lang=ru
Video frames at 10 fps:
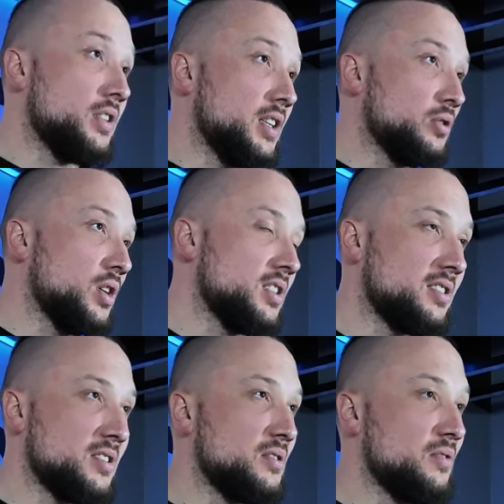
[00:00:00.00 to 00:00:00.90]
а те, кто
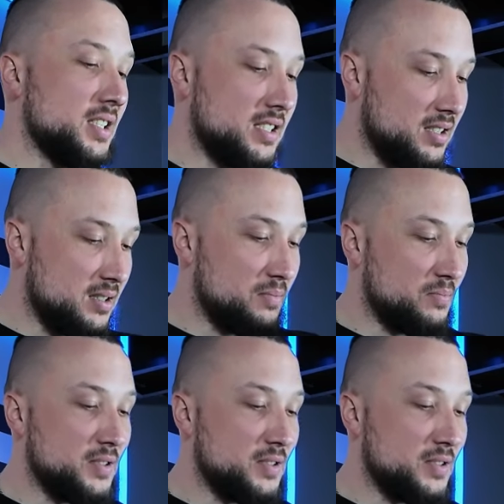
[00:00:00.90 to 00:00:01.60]
хотят развиваться,